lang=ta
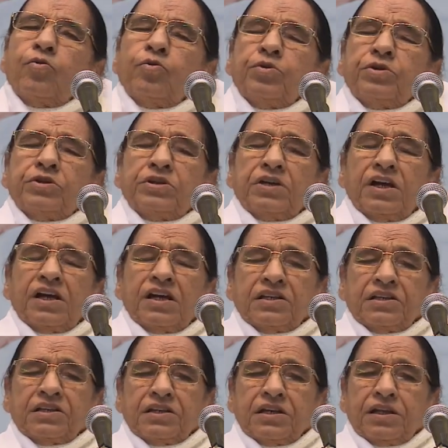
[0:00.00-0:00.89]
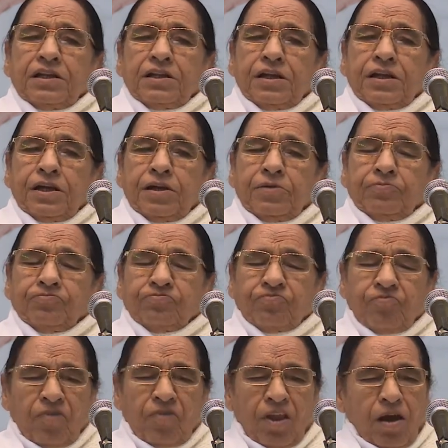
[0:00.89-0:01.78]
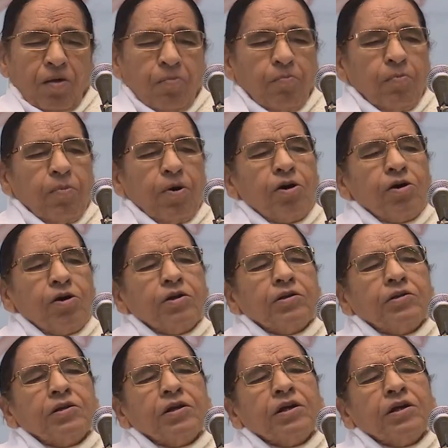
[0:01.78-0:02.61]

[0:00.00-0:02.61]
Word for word: அங்கு அது ஃபில் செய்வதற்கு பதிலாக